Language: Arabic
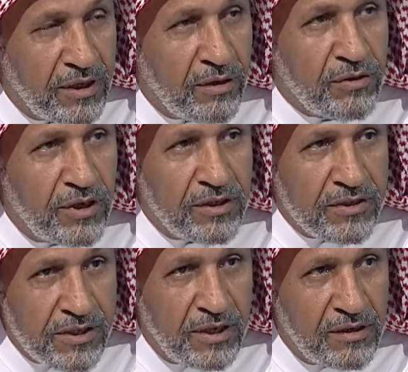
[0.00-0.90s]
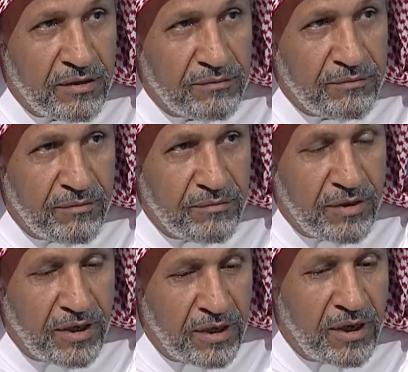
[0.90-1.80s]
33 سنه بعد التقاعد
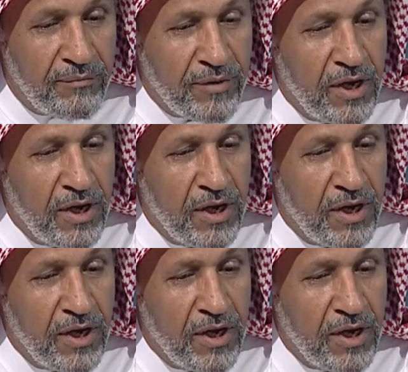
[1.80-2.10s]
اي نعم